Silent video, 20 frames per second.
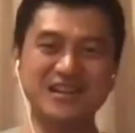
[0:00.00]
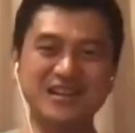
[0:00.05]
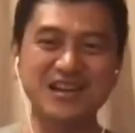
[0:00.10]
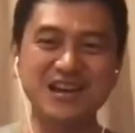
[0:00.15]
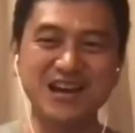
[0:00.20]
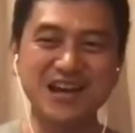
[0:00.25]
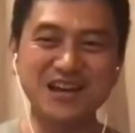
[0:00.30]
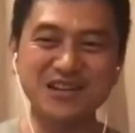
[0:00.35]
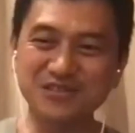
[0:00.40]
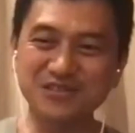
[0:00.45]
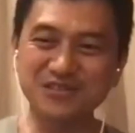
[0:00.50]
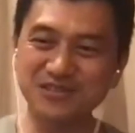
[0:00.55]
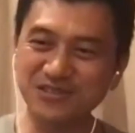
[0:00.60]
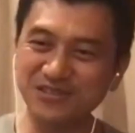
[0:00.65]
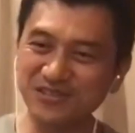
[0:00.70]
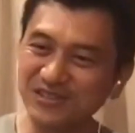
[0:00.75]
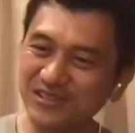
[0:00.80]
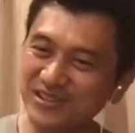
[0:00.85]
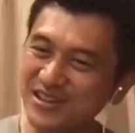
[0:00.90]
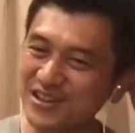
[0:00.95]
あ、あ
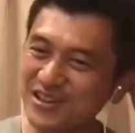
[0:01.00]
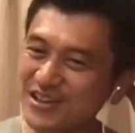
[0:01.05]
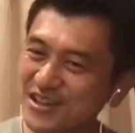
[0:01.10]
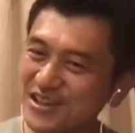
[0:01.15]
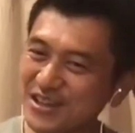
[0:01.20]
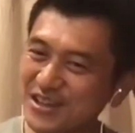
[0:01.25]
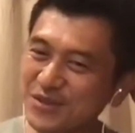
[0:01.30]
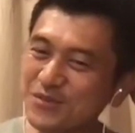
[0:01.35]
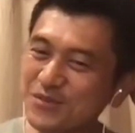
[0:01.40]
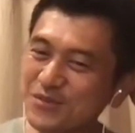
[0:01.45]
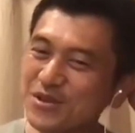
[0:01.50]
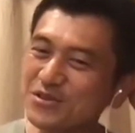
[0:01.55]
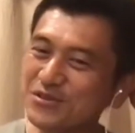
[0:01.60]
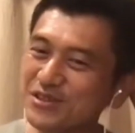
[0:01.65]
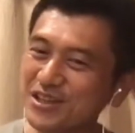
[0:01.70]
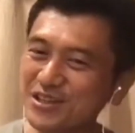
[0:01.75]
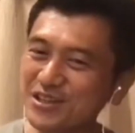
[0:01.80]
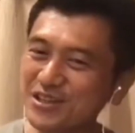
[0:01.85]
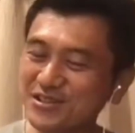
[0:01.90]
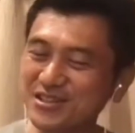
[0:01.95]
のー、今のね、
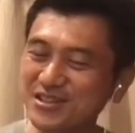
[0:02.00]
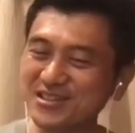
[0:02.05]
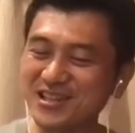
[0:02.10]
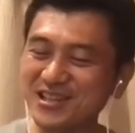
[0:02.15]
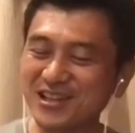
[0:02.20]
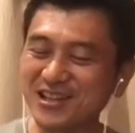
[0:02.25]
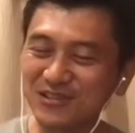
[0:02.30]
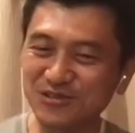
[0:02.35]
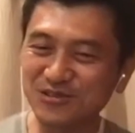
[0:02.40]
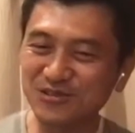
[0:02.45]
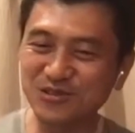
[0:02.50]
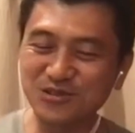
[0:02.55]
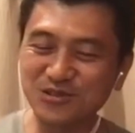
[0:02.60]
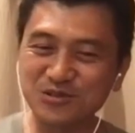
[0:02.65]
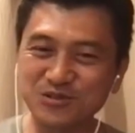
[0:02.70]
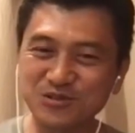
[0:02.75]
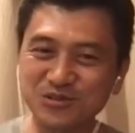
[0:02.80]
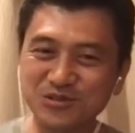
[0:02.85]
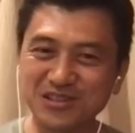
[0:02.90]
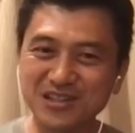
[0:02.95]
ゆりさんの
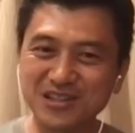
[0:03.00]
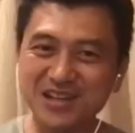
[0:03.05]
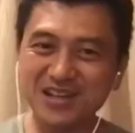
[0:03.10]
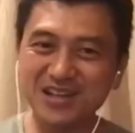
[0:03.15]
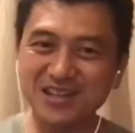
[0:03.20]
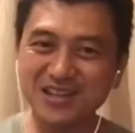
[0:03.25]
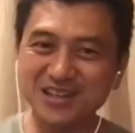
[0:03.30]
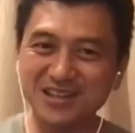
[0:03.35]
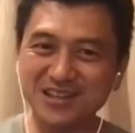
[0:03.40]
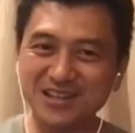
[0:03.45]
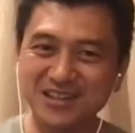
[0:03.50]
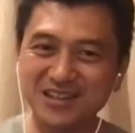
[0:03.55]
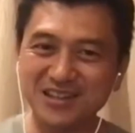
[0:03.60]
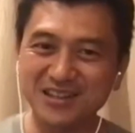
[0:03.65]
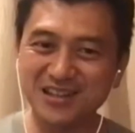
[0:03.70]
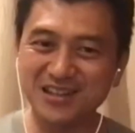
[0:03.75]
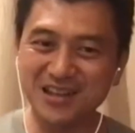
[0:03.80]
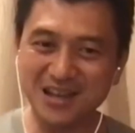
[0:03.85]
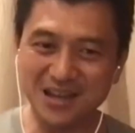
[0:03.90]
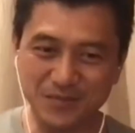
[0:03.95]
状態
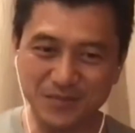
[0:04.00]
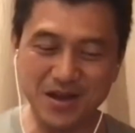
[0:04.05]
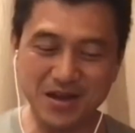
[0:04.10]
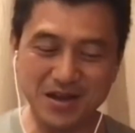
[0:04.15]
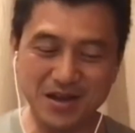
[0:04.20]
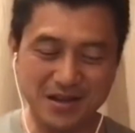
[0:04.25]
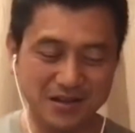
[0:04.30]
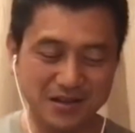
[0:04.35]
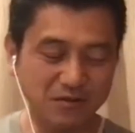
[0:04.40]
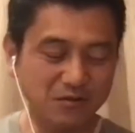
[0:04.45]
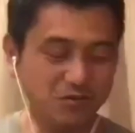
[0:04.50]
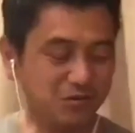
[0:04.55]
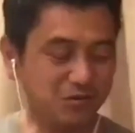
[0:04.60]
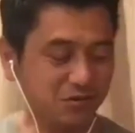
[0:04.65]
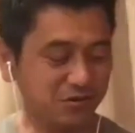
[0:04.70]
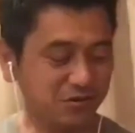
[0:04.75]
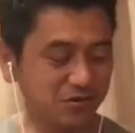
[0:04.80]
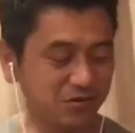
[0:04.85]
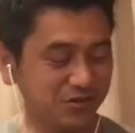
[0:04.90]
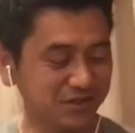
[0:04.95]
が、まあ、
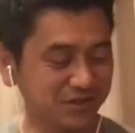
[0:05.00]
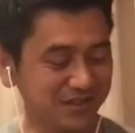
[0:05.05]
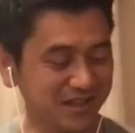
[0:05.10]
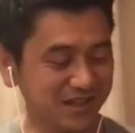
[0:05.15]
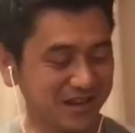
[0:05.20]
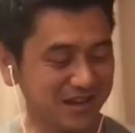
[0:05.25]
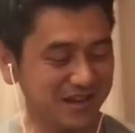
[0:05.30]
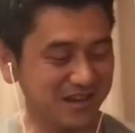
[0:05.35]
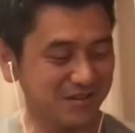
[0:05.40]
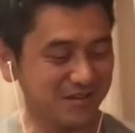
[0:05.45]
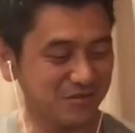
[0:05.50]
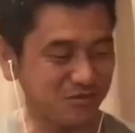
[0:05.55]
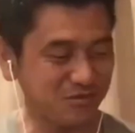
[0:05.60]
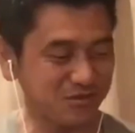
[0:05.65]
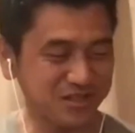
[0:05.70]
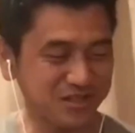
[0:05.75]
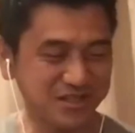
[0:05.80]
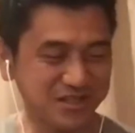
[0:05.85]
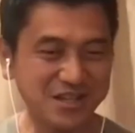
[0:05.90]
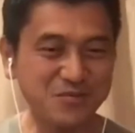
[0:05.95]
こう、なんかこう、自
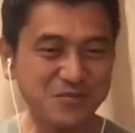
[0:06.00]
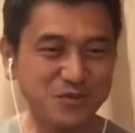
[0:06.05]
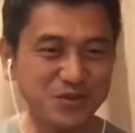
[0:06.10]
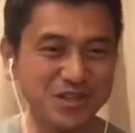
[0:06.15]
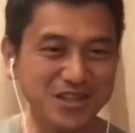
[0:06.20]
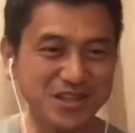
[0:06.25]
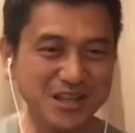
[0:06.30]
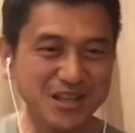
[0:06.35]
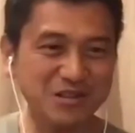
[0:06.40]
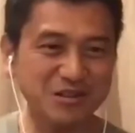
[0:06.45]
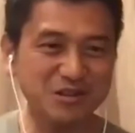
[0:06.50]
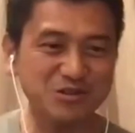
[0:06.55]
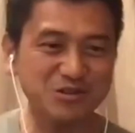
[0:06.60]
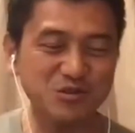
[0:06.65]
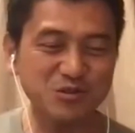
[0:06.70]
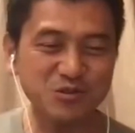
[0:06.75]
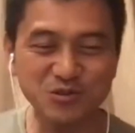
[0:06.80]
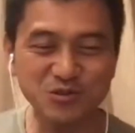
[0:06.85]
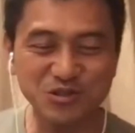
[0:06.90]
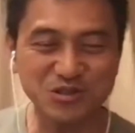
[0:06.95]
信が持てないとか、そういう
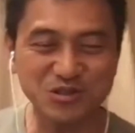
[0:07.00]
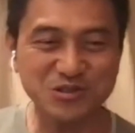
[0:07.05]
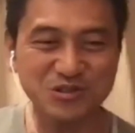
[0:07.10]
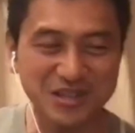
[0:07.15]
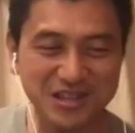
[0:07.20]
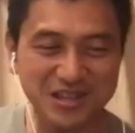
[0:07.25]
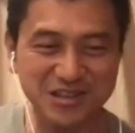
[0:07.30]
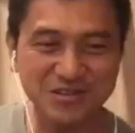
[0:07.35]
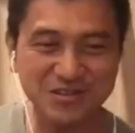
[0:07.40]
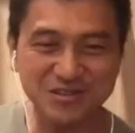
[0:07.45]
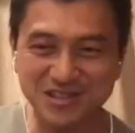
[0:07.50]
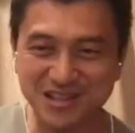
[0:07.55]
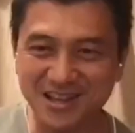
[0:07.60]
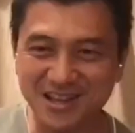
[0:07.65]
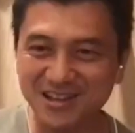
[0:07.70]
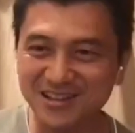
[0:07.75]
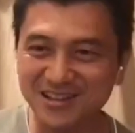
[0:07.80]
ことですよね、ゆりさん。